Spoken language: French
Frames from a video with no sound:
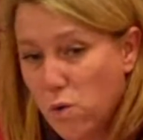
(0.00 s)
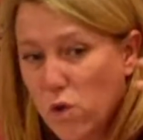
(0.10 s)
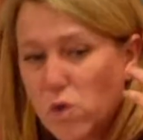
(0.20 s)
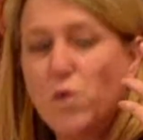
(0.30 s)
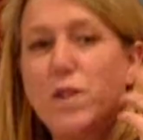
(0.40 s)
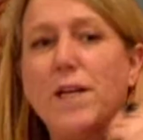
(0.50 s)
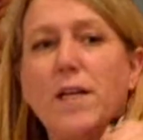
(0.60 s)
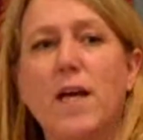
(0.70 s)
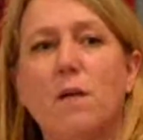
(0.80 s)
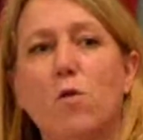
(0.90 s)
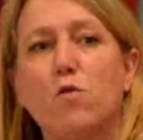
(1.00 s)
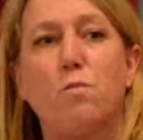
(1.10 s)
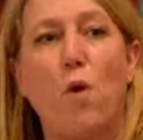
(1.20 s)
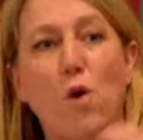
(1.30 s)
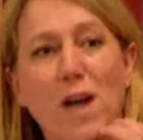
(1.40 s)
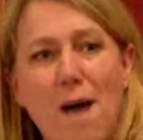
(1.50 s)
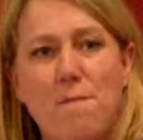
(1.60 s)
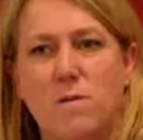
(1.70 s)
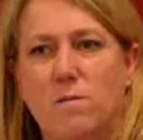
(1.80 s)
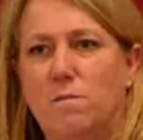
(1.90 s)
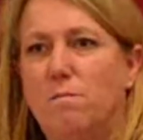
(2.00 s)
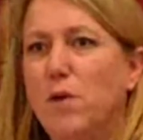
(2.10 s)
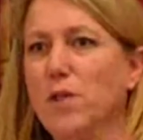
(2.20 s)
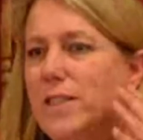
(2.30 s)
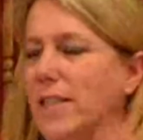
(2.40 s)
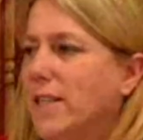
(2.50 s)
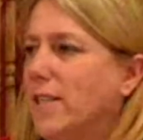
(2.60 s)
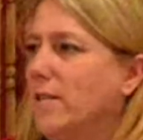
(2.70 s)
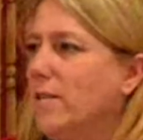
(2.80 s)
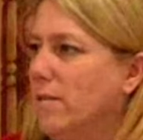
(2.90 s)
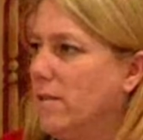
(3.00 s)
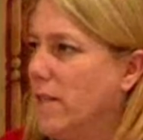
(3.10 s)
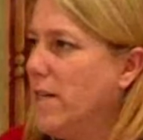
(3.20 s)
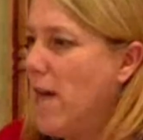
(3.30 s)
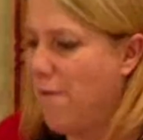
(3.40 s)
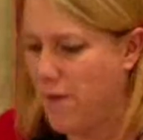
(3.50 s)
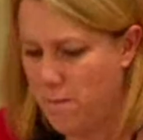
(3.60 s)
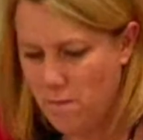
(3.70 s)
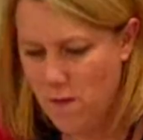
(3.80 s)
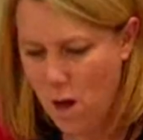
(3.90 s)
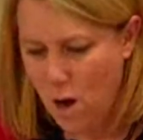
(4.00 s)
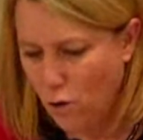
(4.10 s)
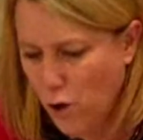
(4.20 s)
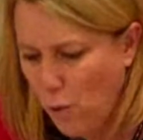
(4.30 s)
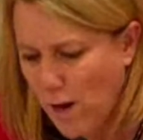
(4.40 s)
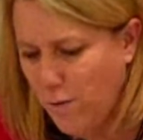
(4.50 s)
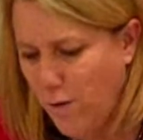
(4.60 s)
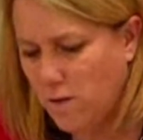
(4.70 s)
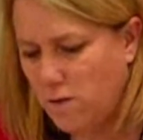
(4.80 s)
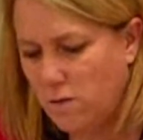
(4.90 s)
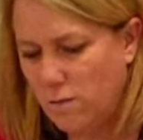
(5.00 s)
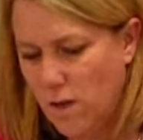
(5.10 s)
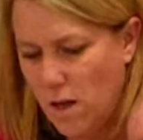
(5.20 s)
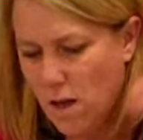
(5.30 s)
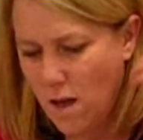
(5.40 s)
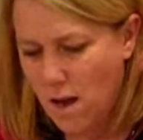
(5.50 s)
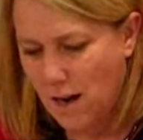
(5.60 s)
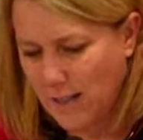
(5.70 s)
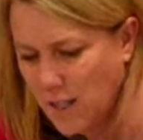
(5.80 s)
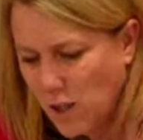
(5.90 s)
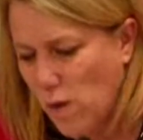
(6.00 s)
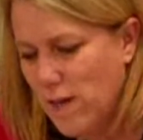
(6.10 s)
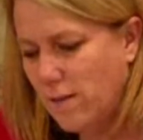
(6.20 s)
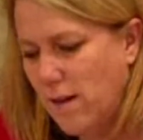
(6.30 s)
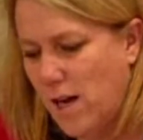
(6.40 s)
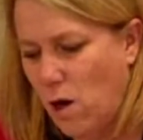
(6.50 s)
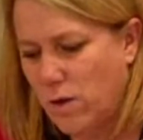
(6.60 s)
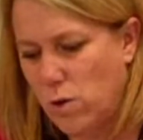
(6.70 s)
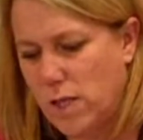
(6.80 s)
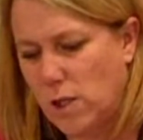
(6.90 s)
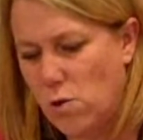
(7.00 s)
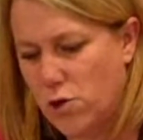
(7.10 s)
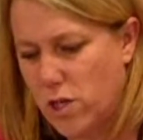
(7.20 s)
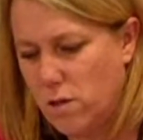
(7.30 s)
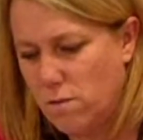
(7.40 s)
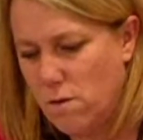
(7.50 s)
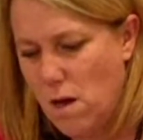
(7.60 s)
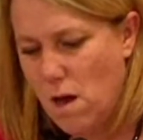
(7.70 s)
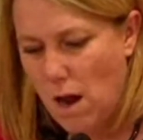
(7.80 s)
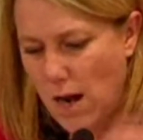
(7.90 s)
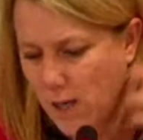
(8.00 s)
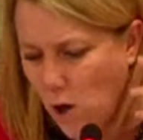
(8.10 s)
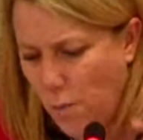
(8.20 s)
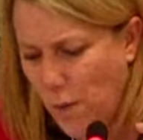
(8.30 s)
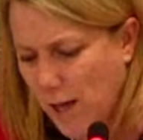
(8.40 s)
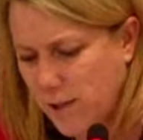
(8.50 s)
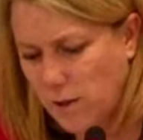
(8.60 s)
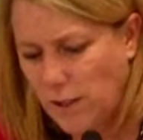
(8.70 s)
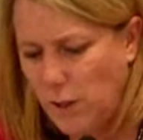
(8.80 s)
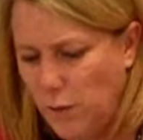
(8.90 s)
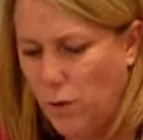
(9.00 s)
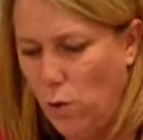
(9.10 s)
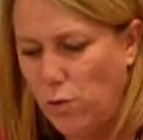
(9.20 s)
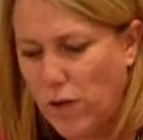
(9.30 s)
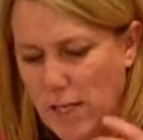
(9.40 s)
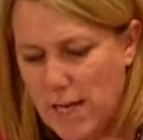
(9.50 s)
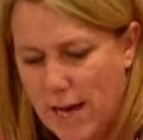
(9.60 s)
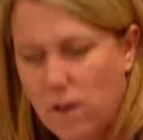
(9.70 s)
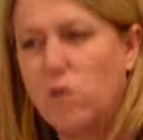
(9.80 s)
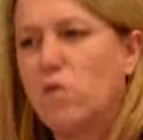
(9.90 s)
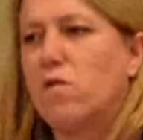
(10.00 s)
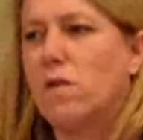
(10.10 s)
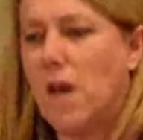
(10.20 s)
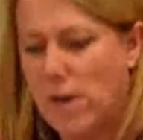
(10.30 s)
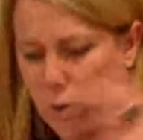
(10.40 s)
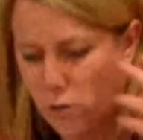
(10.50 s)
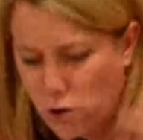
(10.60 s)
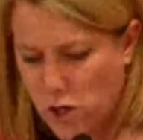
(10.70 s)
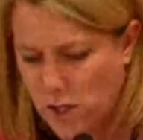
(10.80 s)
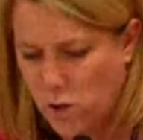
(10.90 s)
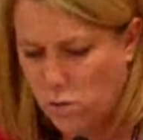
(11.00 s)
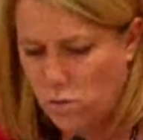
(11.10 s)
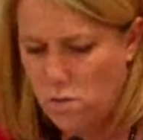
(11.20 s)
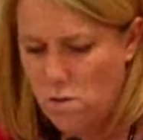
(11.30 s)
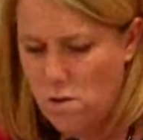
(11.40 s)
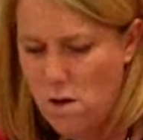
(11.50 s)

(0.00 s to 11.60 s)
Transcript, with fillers: on se souvienne également du programme politique qu'il y avait le droit de vote la citoyenneté accordée aux étrangers les coopératives ouvrières tout ce travail d'autogestion